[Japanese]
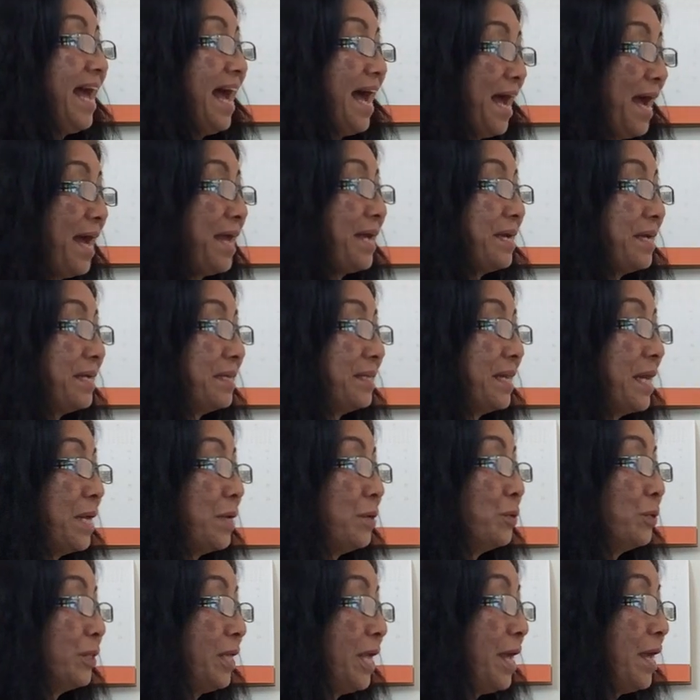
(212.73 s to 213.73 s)
はい、な
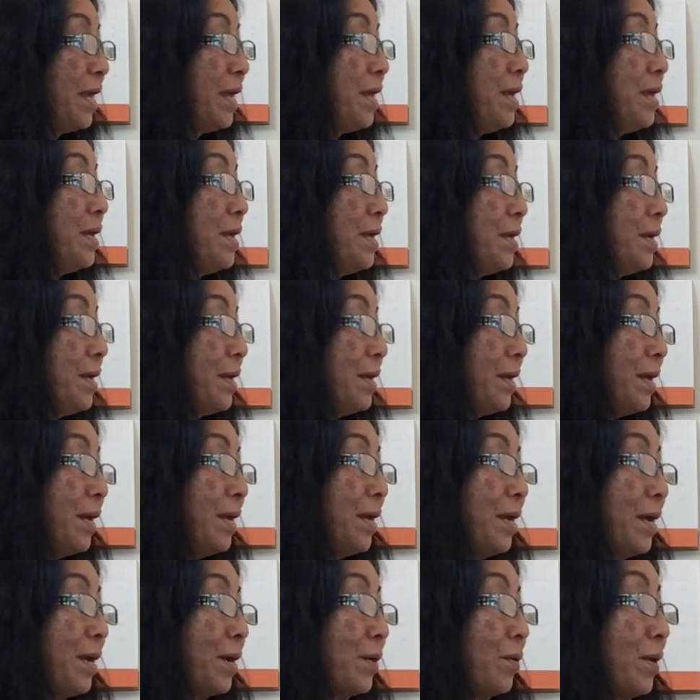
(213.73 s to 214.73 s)
ので、
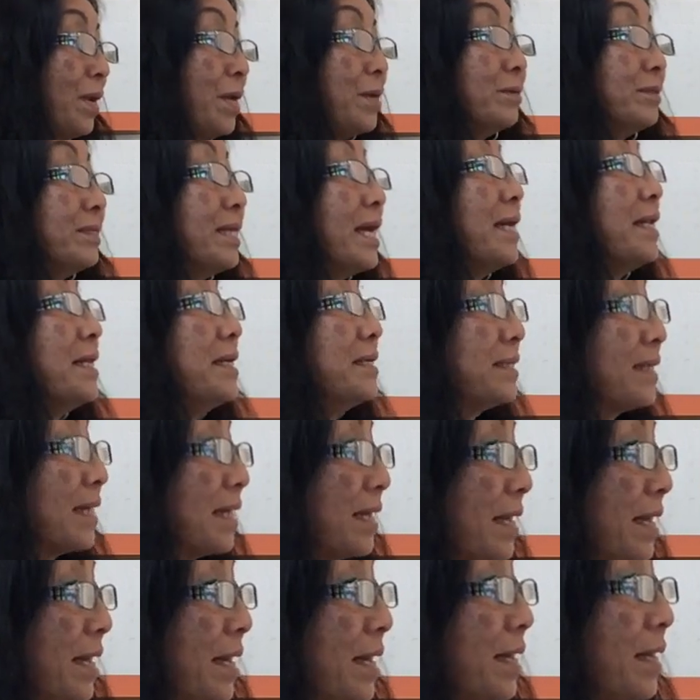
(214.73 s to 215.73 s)
えー、これ歌です
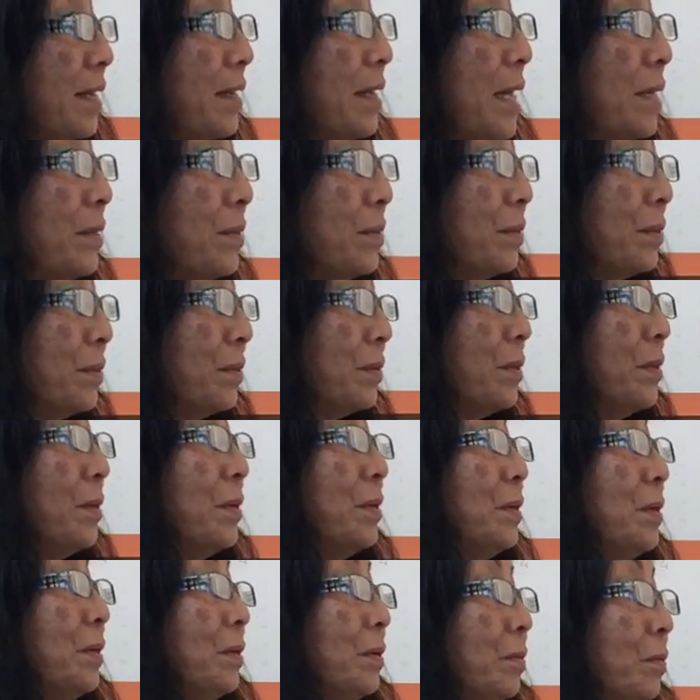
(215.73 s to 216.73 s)
からあの
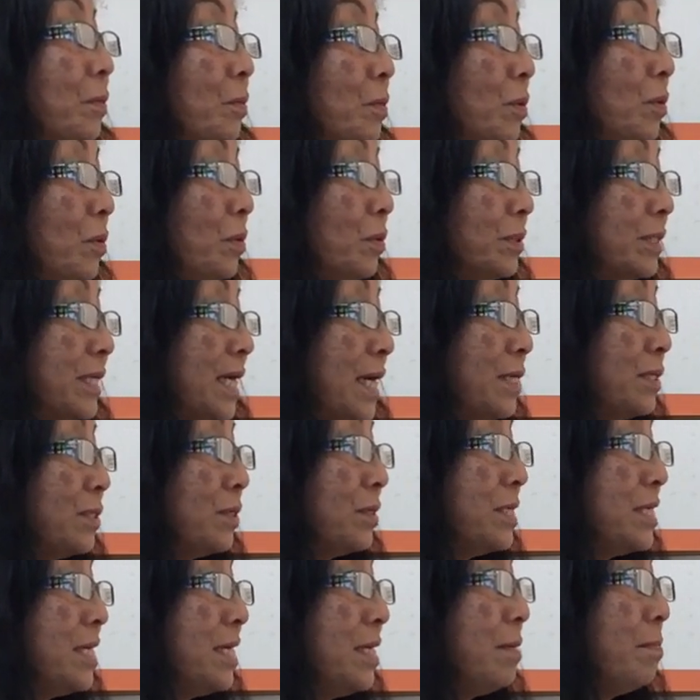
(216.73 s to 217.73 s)
もう最
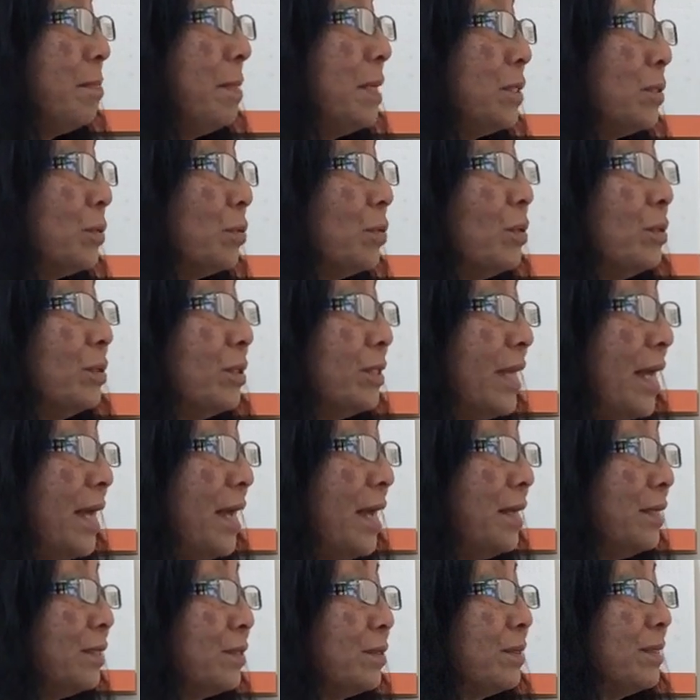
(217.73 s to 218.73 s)
初に
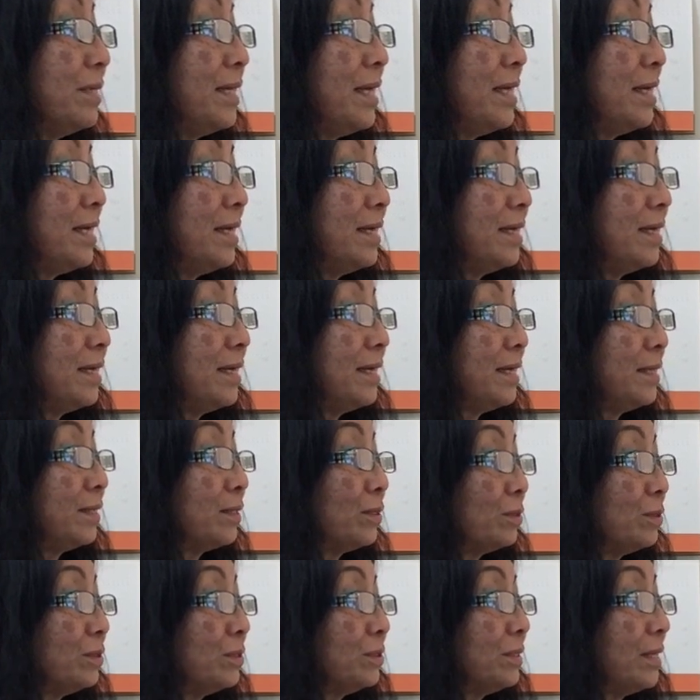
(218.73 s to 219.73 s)
メゾフォルテそれで
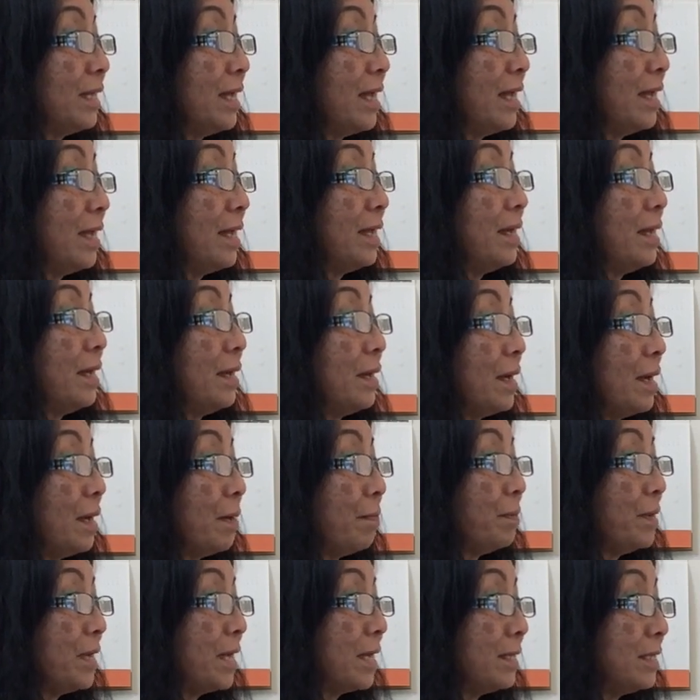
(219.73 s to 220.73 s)
途中で、
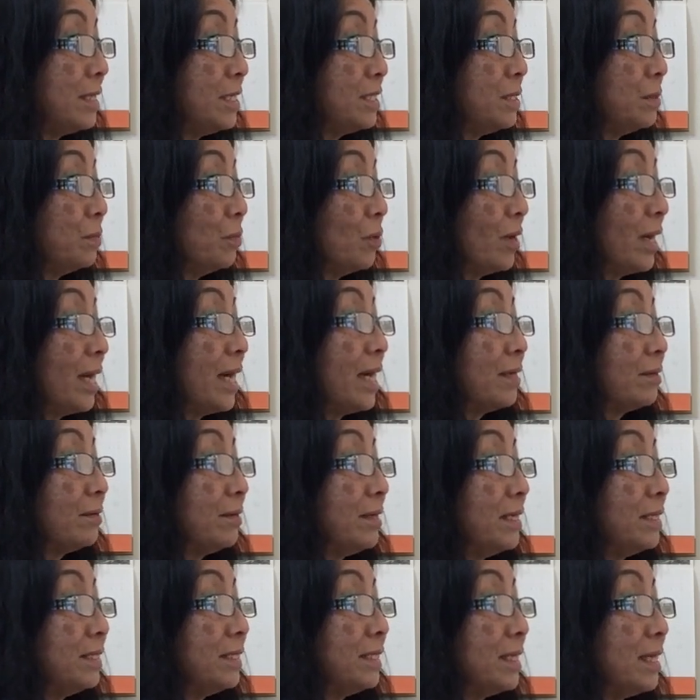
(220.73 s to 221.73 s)
えピアニッシモから
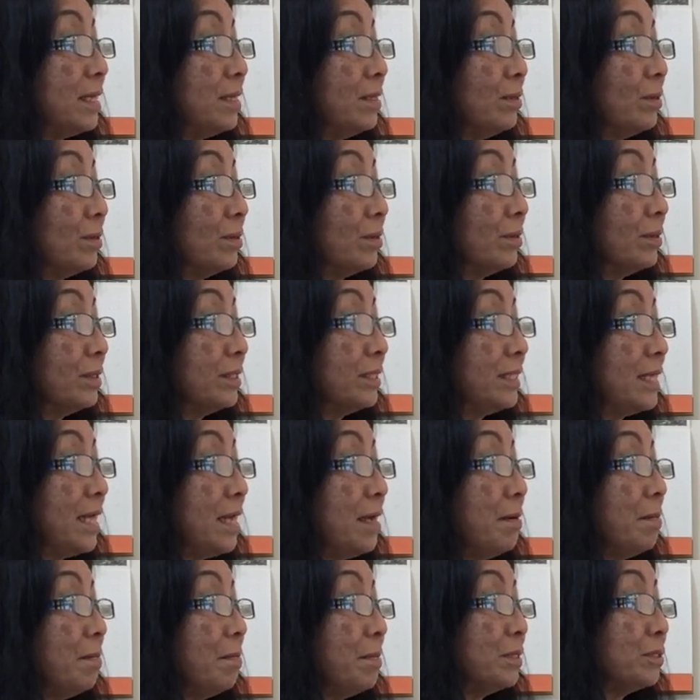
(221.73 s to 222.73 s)
クレッシェンドをし
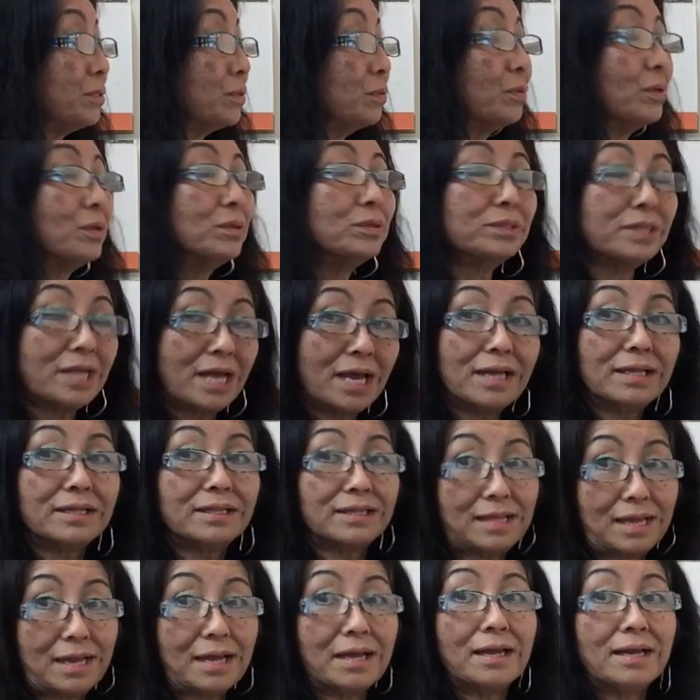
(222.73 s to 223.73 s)
てメゾフォルテっ
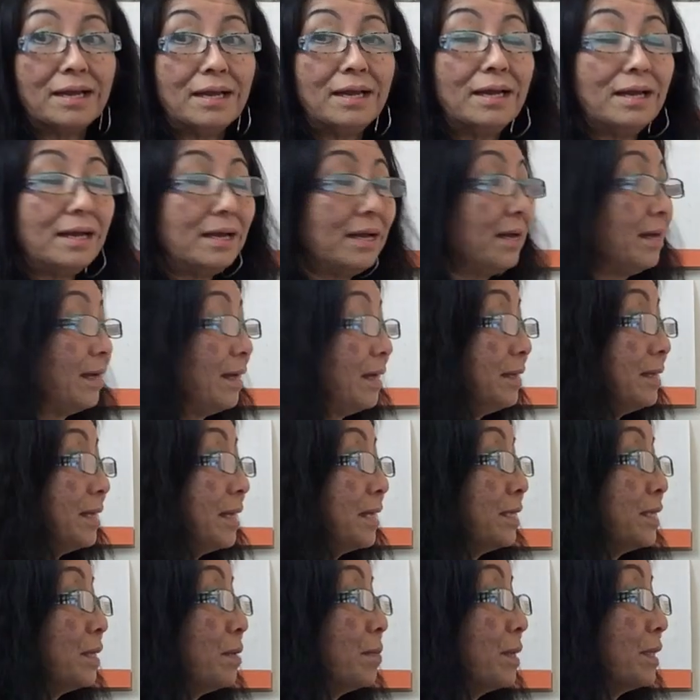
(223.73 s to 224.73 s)
て
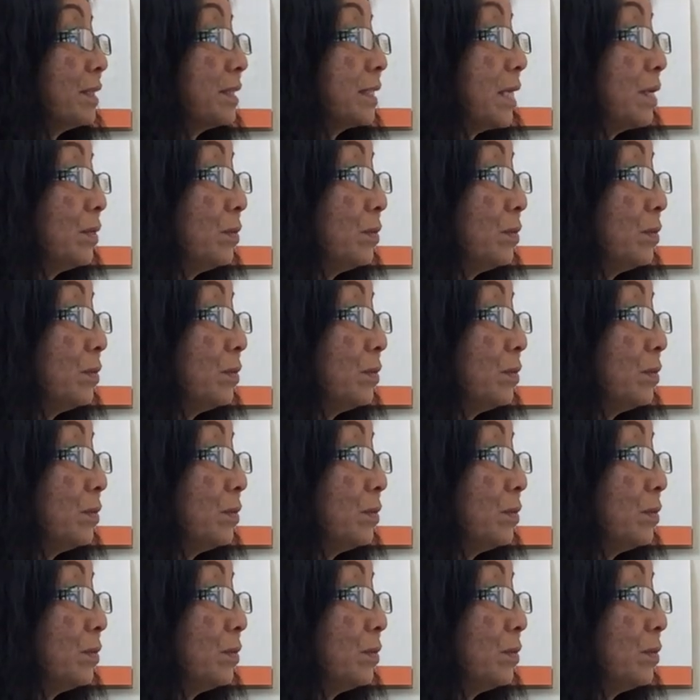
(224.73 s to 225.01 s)
なってます